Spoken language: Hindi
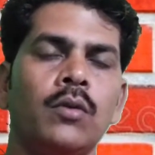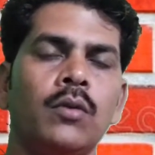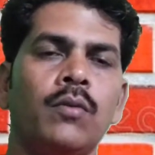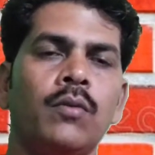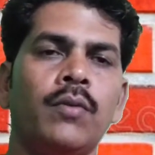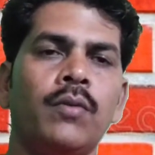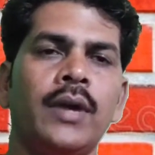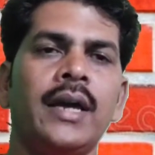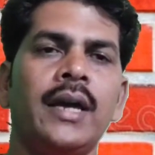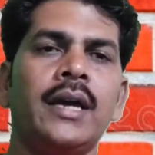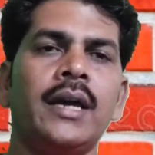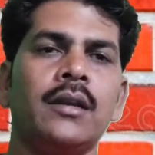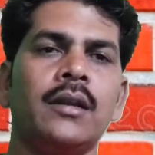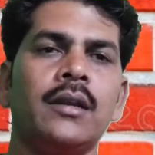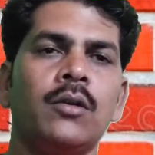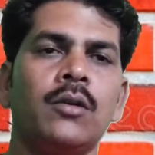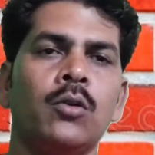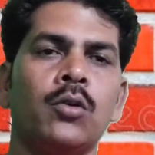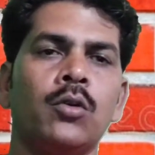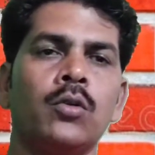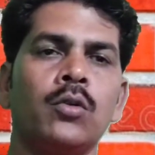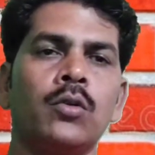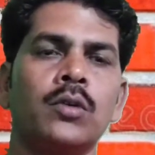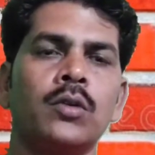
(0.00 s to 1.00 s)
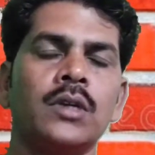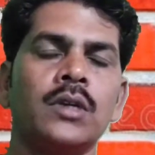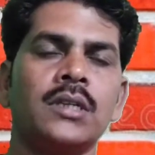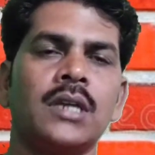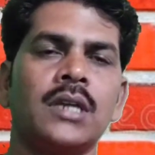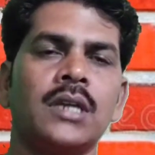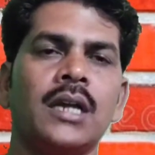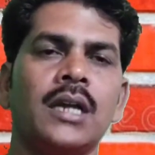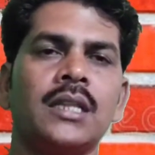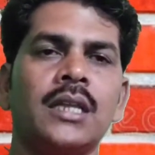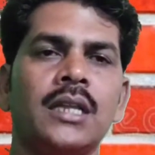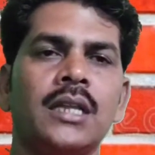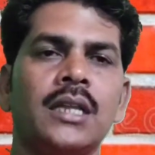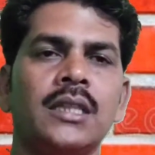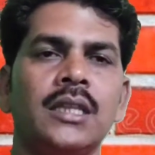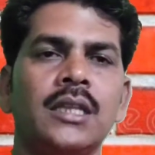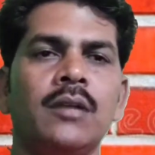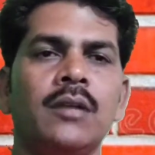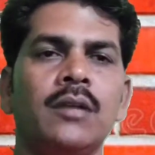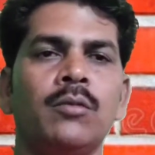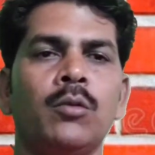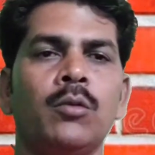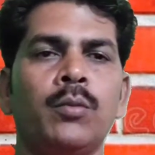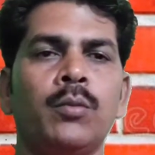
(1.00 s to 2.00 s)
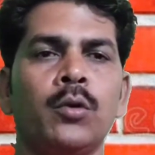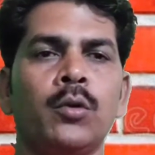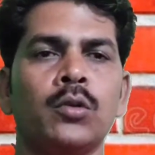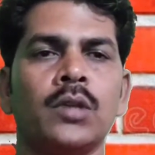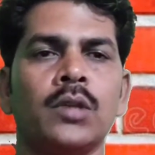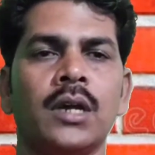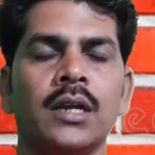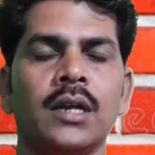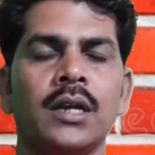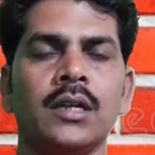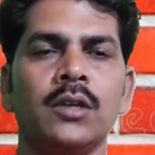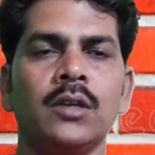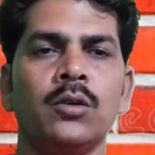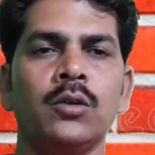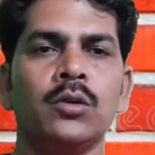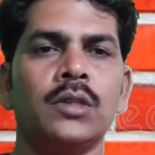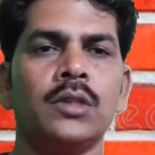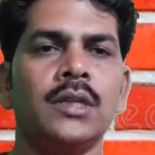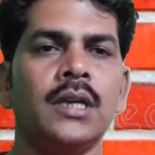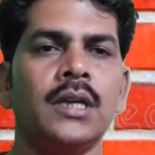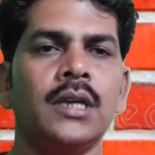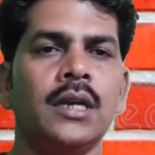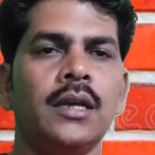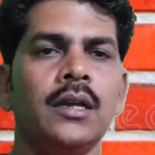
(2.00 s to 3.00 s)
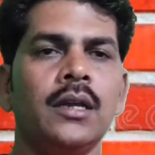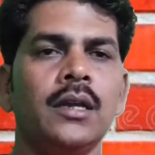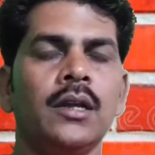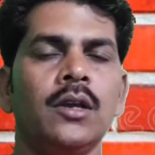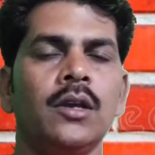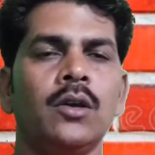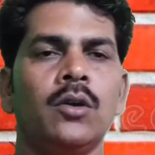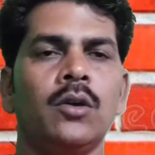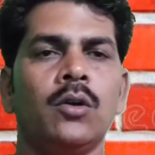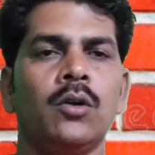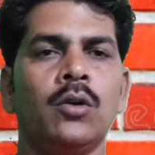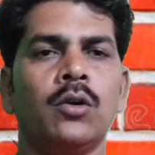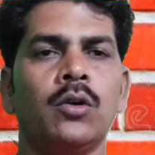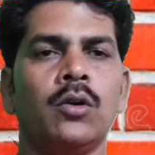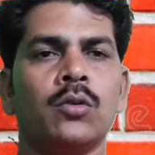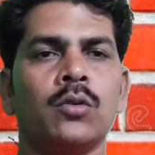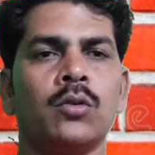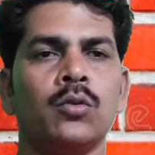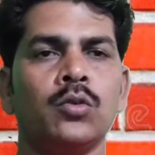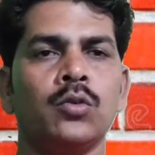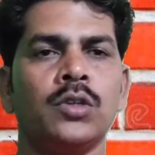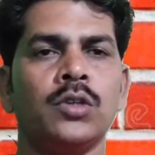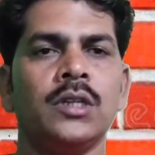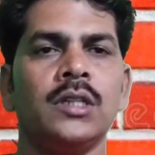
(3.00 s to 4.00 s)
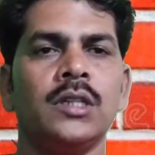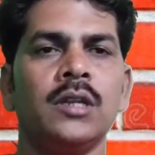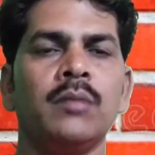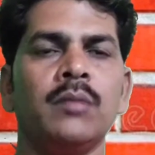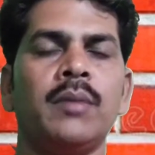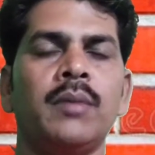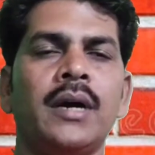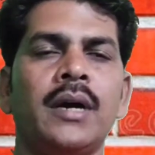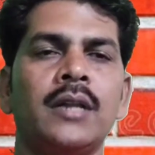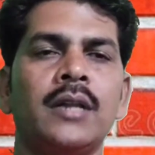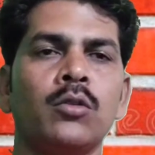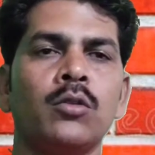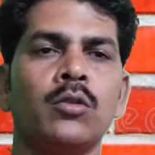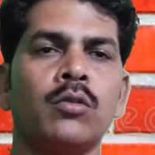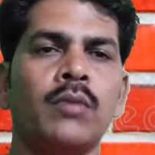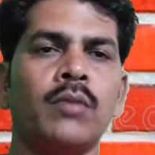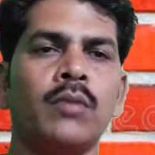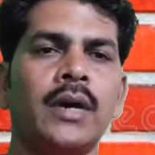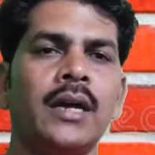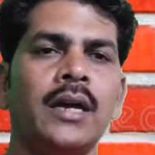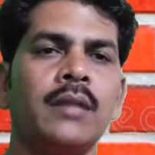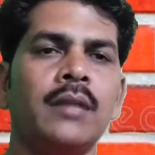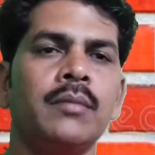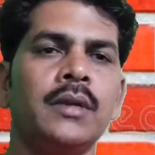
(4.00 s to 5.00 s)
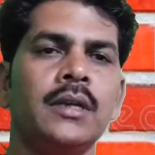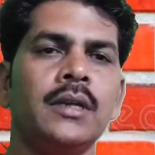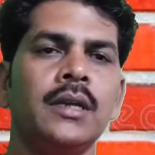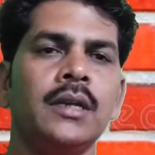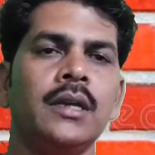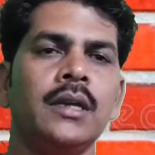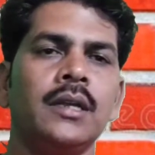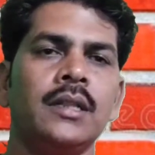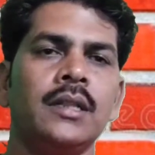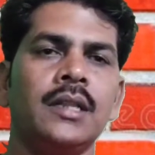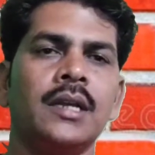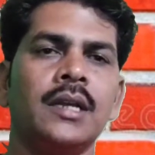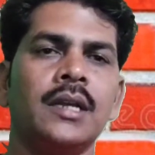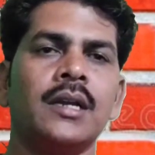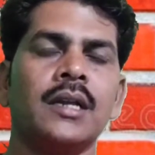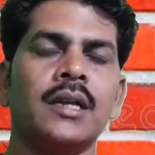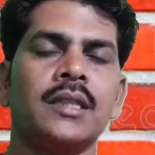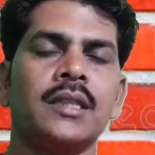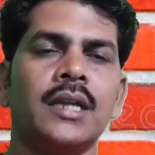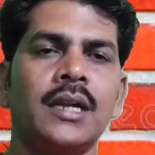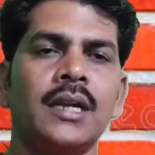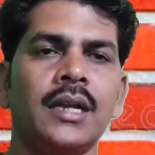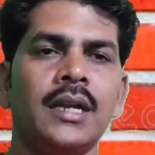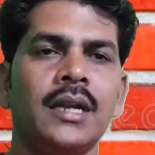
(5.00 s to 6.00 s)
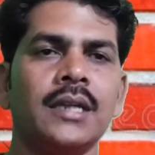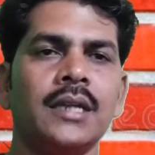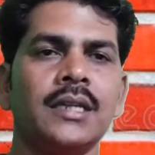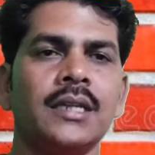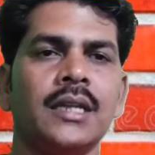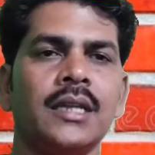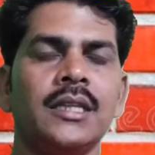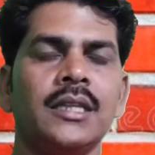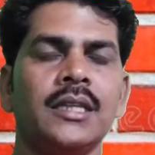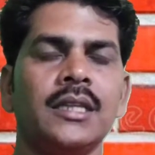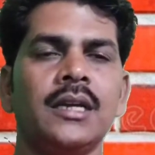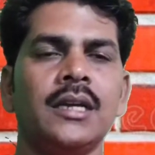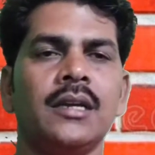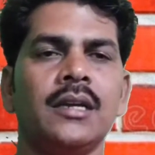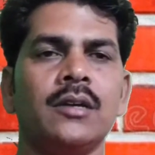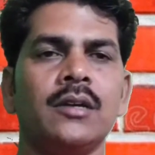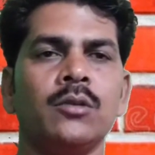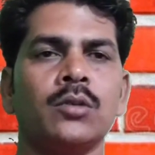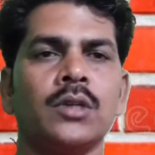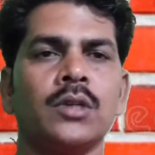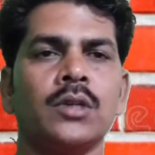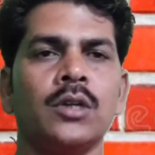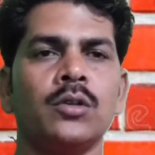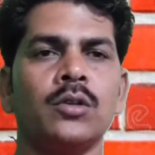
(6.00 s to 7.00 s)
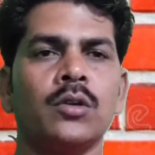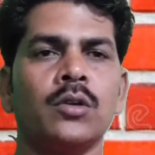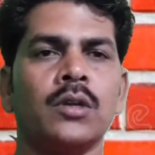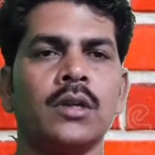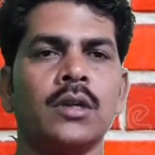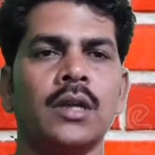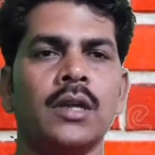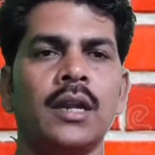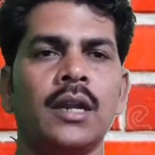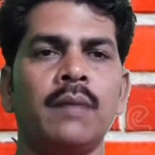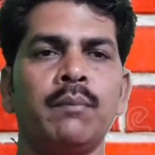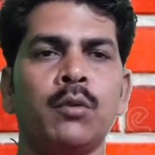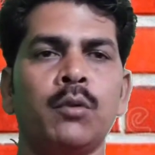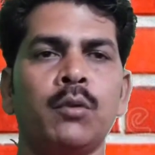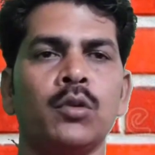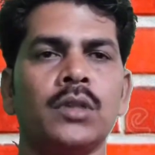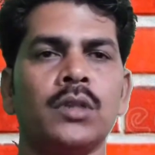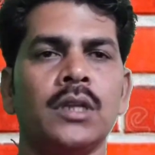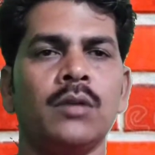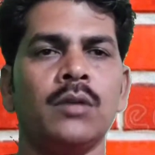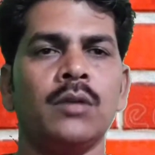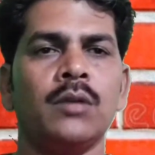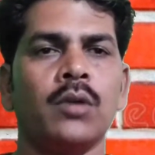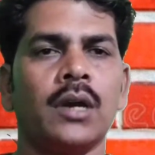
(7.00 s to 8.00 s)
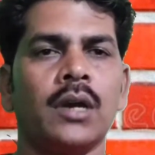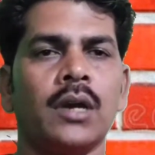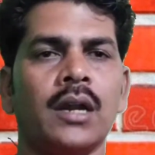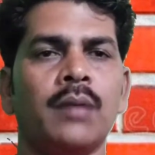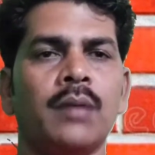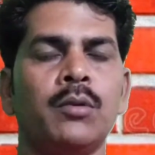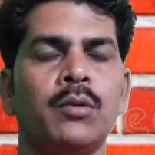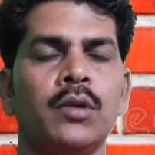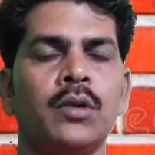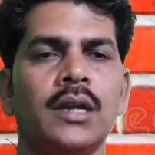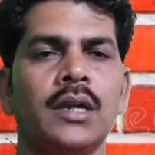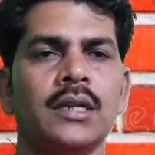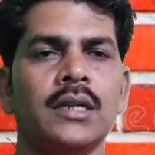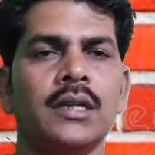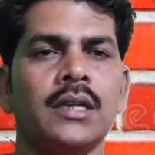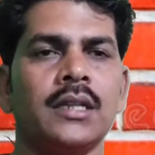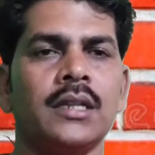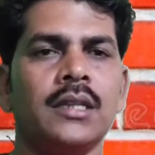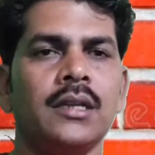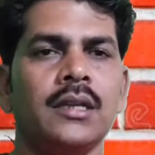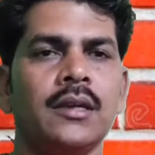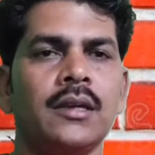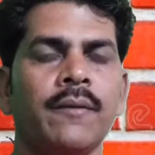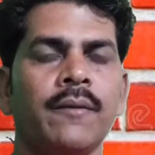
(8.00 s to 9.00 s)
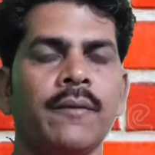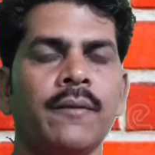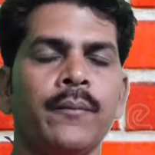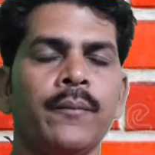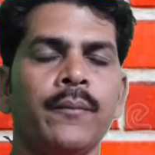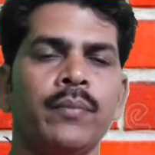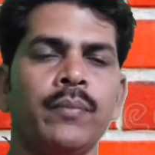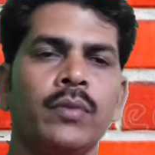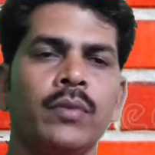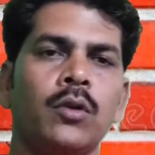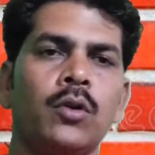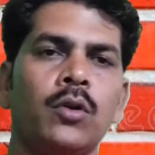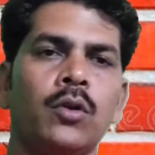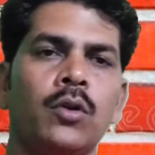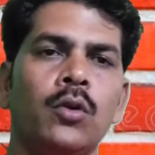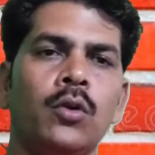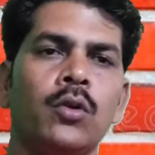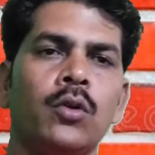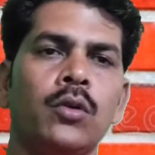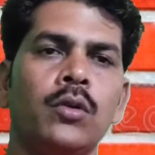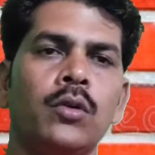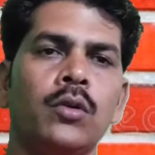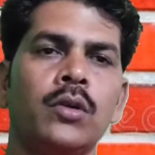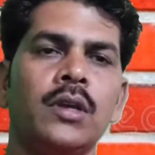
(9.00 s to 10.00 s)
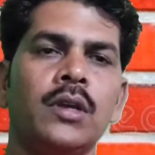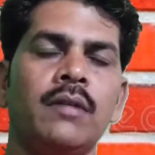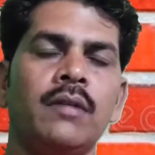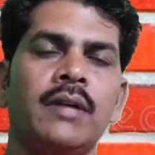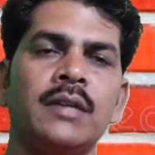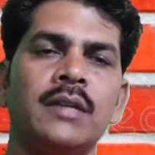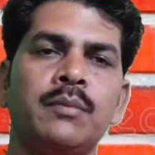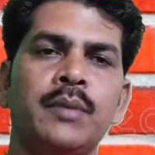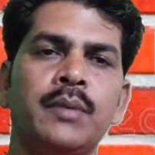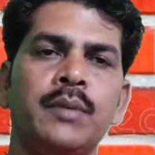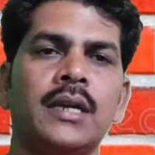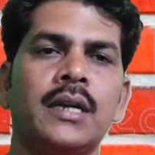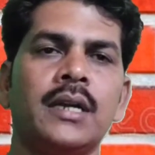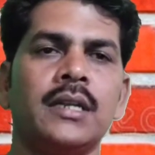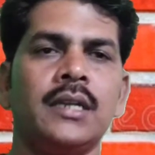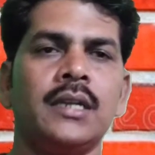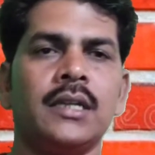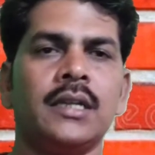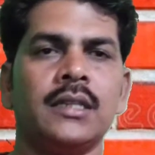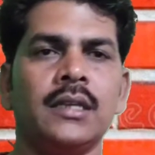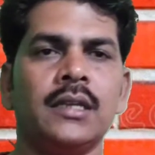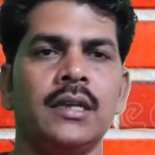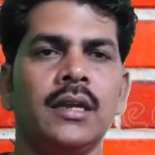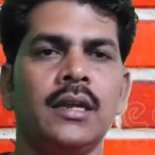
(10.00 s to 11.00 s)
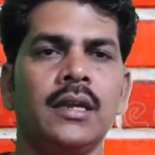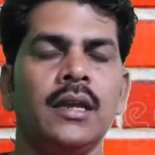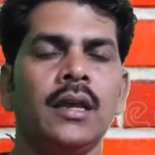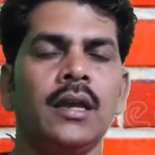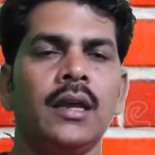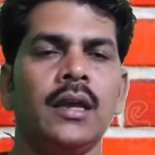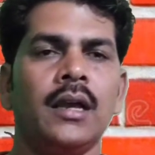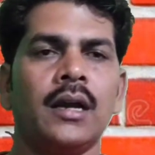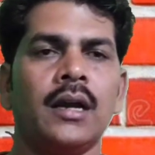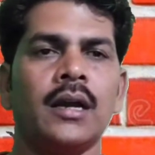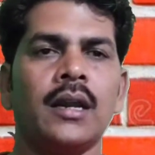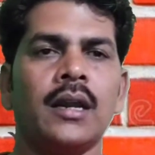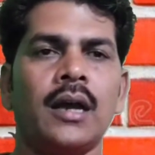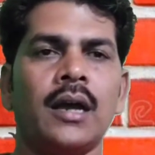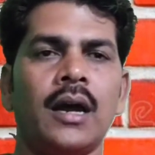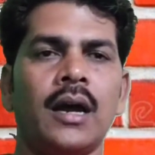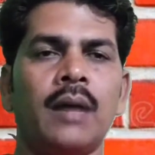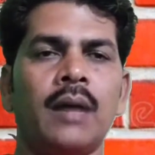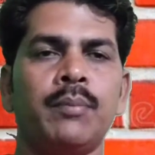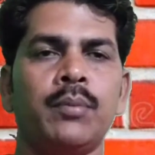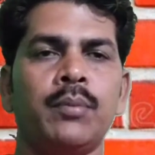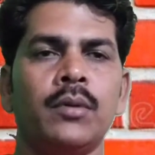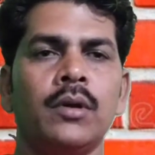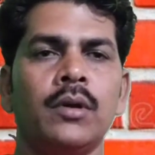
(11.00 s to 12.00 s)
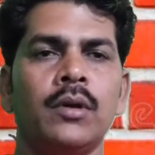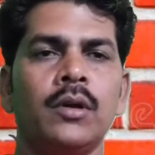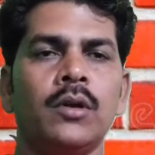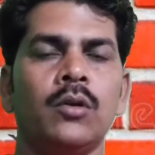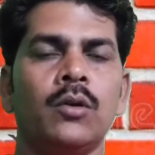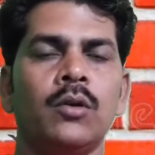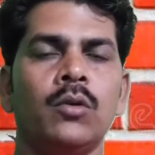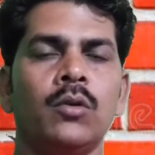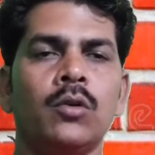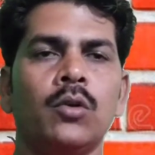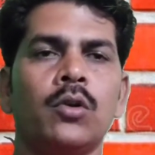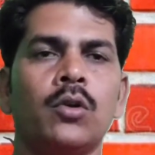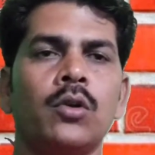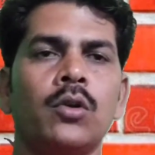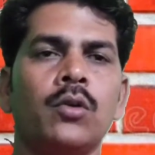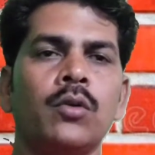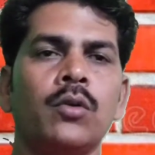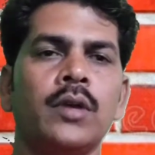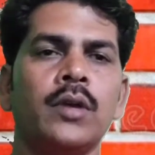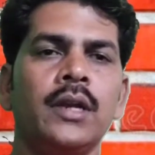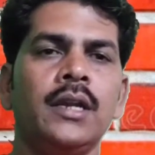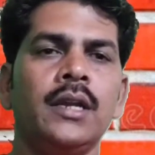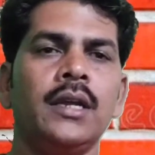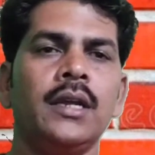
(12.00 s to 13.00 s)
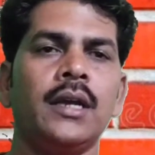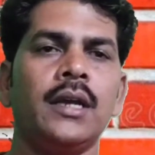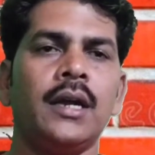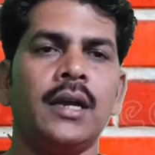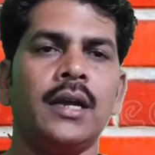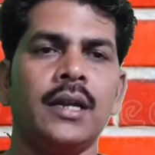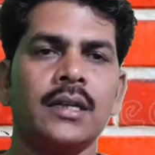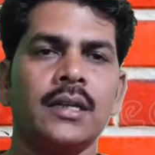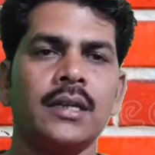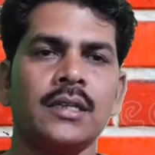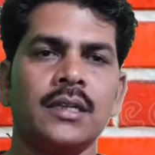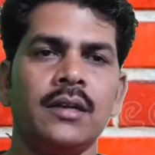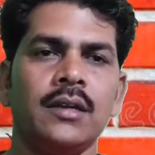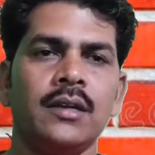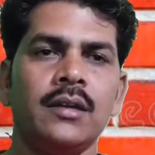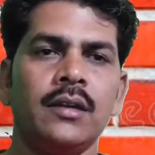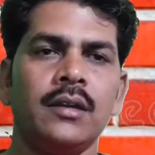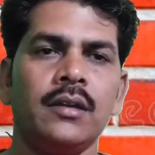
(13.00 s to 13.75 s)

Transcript: वायर हॉर्नों के साथ आती है वो बहुत हल्की होती है और कुछ ही दिन बाद उस वायर में दिक्कत आने लग जाती है उसके जो क्लैम्प होते हैं वो ख़राब होने लग जाते हैं और हॉर्नों की आवाज़ बिगड़ जाती है अगर आप उन हॉर्नों के लिए अलग से